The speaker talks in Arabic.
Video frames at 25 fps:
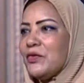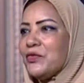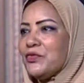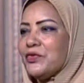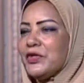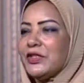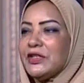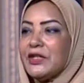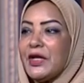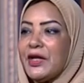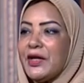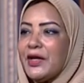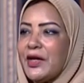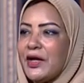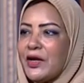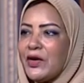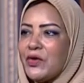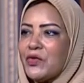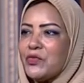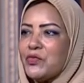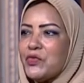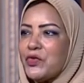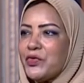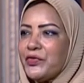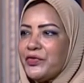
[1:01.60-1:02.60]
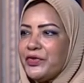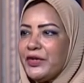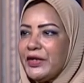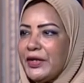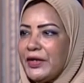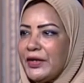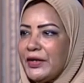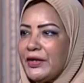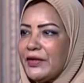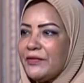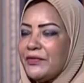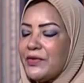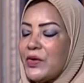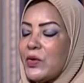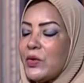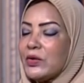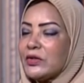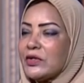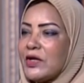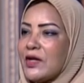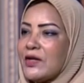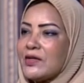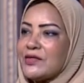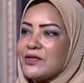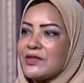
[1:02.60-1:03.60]
وفي تناغم وفي كده فهو
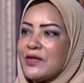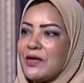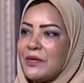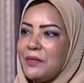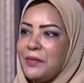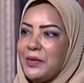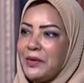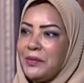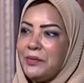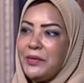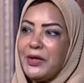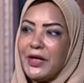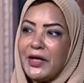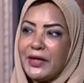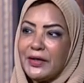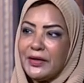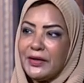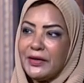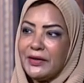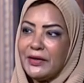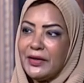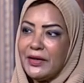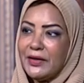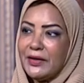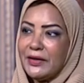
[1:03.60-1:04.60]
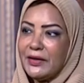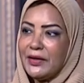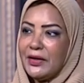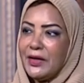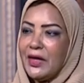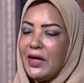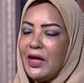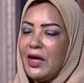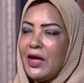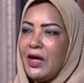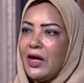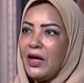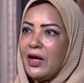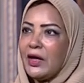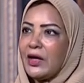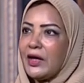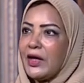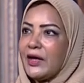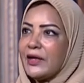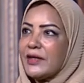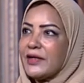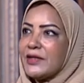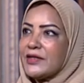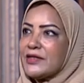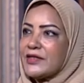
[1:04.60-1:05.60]
تاثر بالبيئه جدا
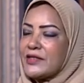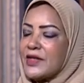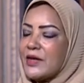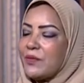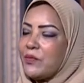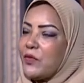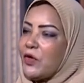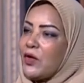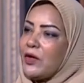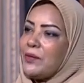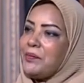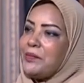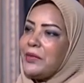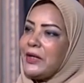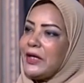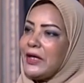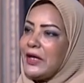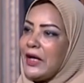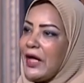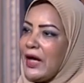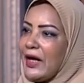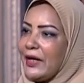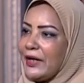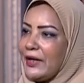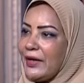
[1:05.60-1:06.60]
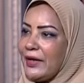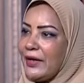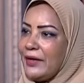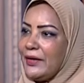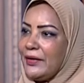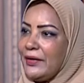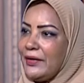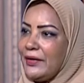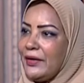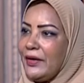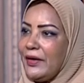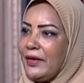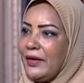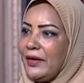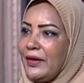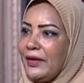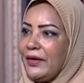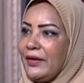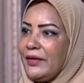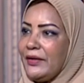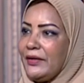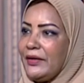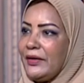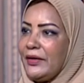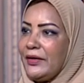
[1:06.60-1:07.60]
كان انسان محب للحياه
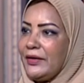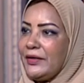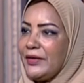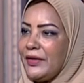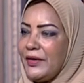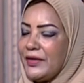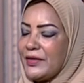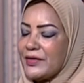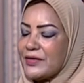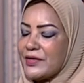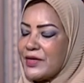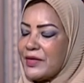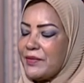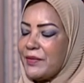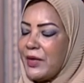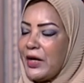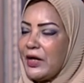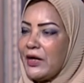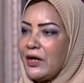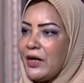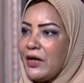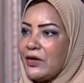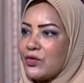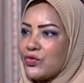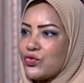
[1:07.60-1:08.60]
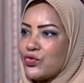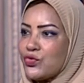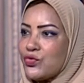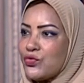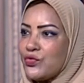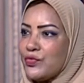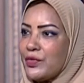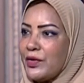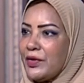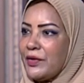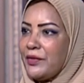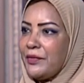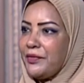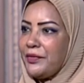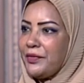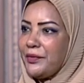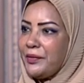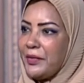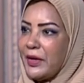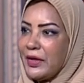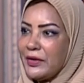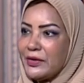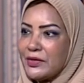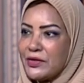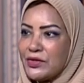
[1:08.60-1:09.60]
آه، لان احنا زي ما احنا هنشوف في
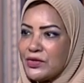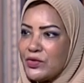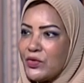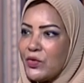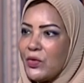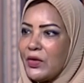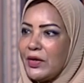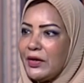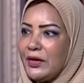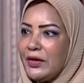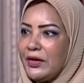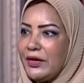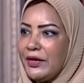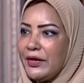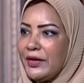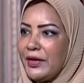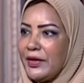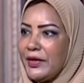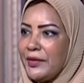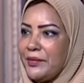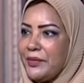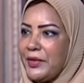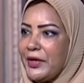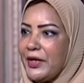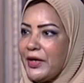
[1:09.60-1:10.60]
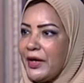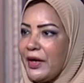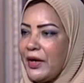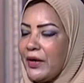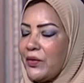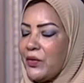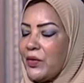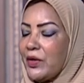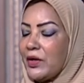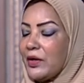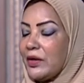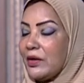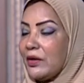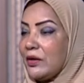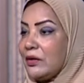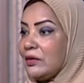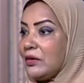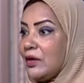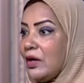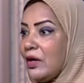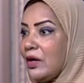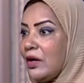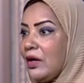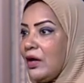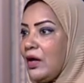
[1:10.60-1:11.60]
بعض الصور اللي احنا جايبينها او
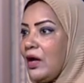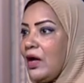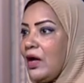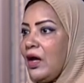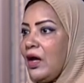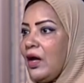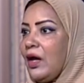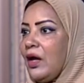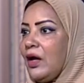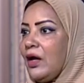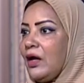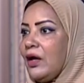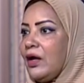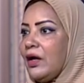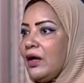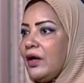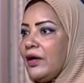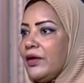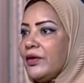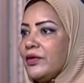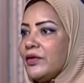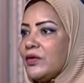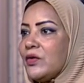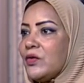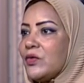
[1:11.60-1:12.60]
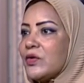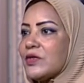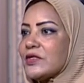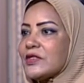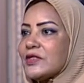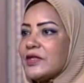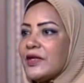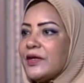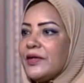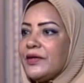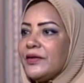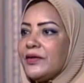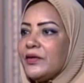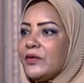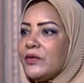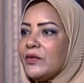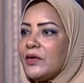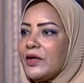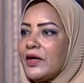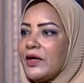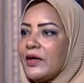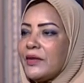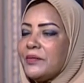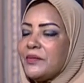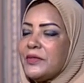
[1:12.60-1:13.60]
هنعرضها آه، ان هو ازاي ان
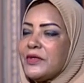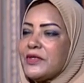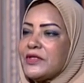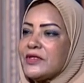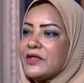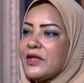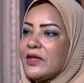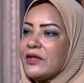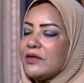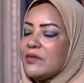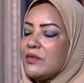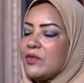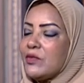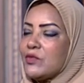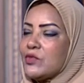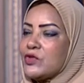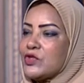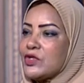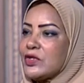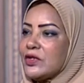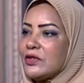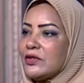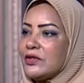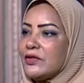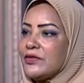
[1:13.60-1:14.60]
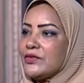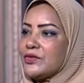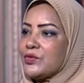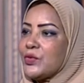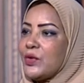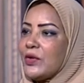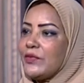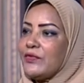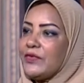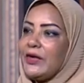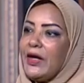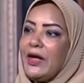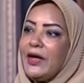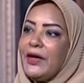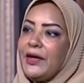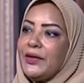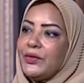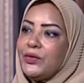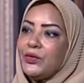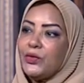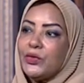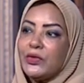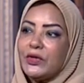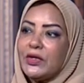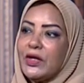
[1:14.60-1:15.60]
هو كان بيستخدم الموسيقى دي سواء في الحياه
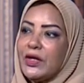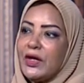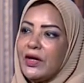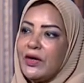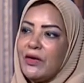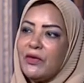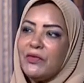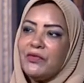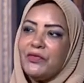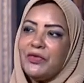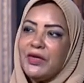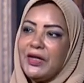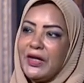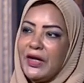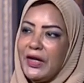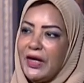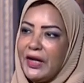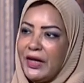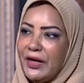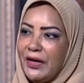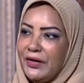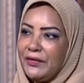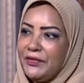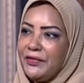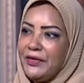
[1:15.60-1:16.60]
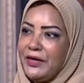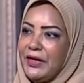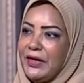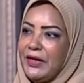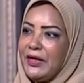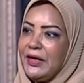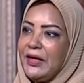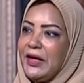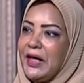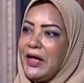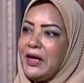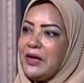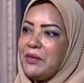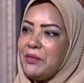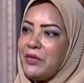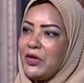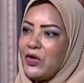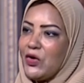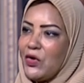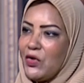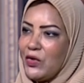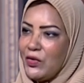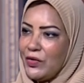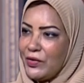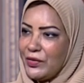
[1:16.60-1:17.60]
الدنيا او في في العالم
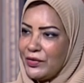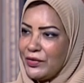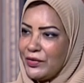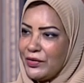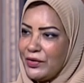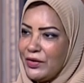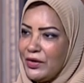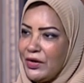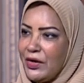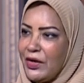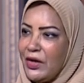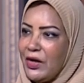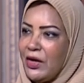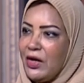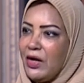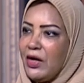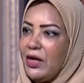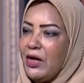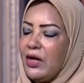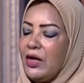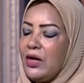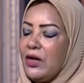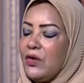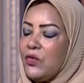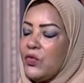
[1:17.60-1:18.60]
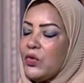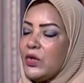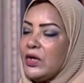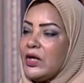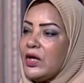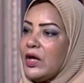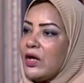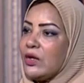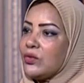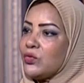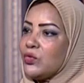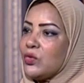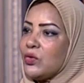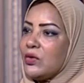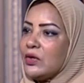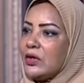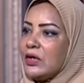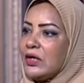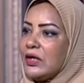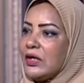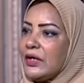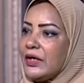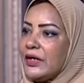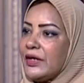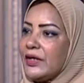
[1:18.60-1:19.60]
الاخر آه، وليها دور
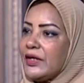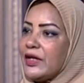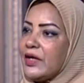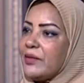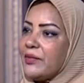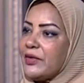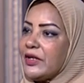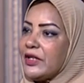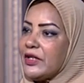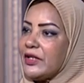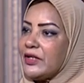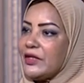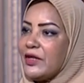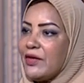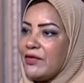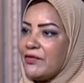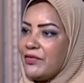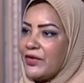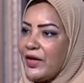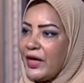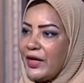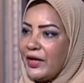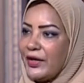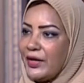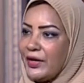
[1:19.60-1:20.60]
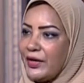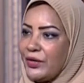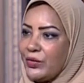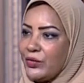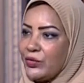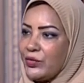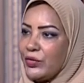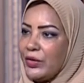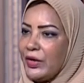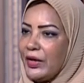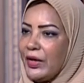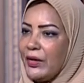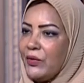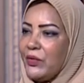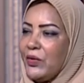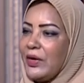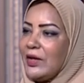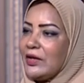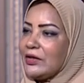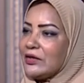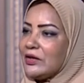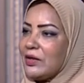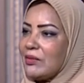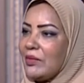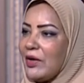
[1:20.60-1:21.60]
ايجابي جدا في حياته
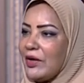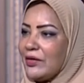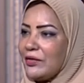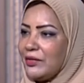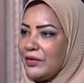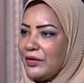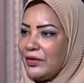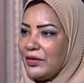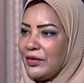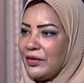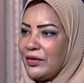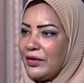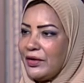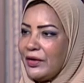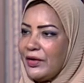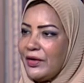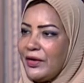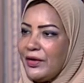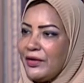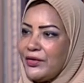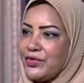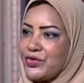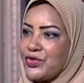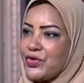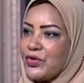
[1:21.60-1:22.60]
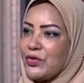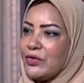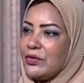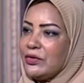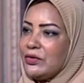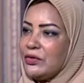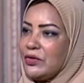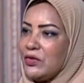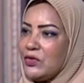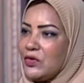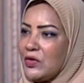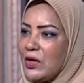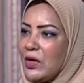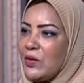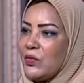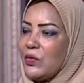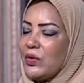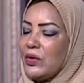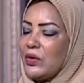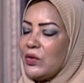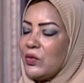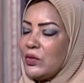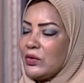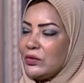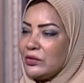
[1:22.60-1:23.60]
اولا طبعا الشق الدنيوي
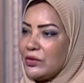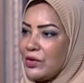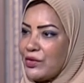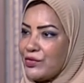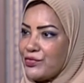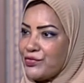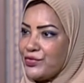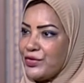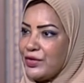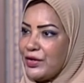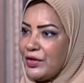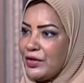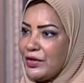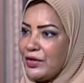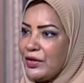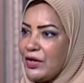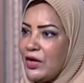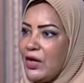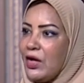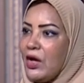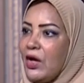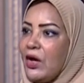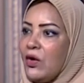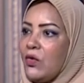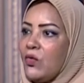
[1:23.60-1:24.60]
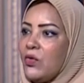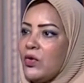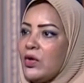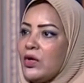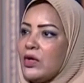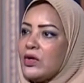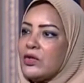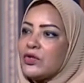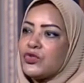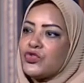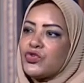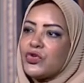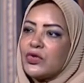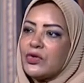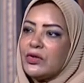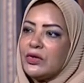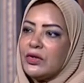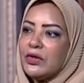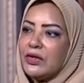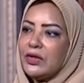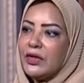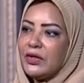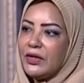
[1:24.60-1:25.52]
اللي هو الترفيه والشق